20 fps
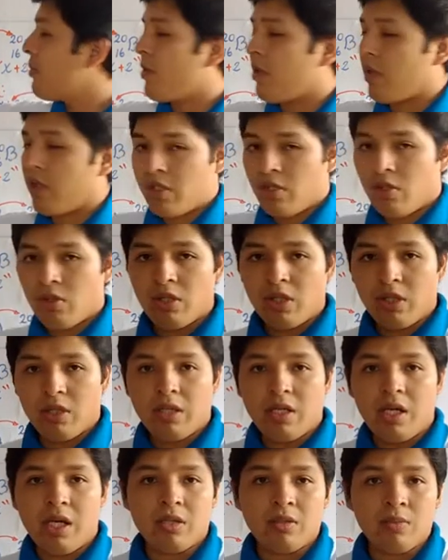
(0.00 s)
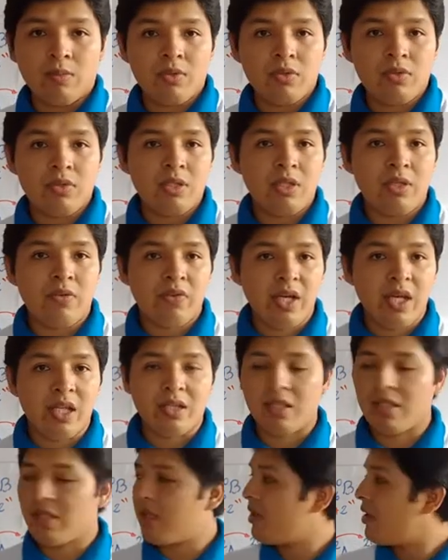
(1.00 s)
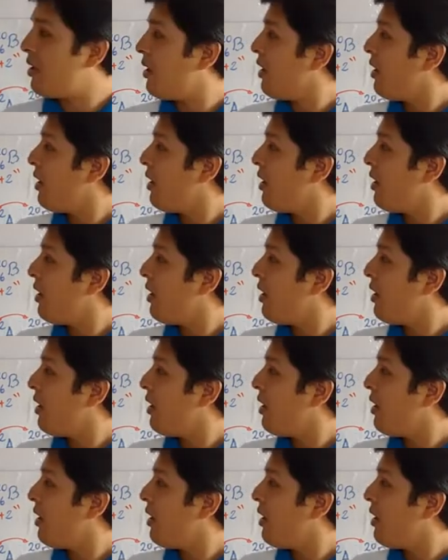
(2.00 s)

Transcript: porque son átomos diferentes.